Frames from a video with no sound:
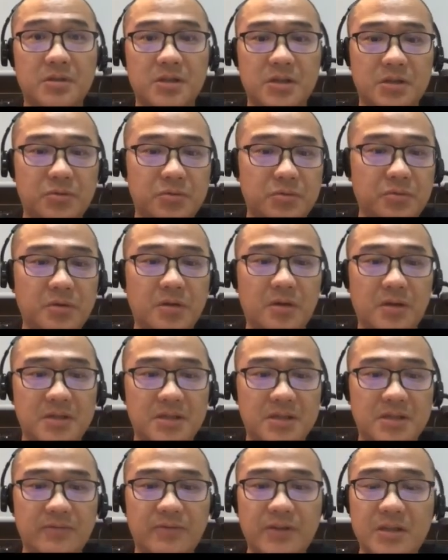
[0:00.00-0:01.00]
现在就遇到了
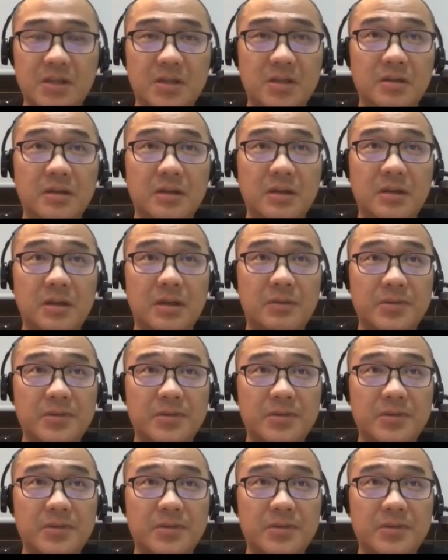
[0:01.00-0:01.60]
这些问题，他们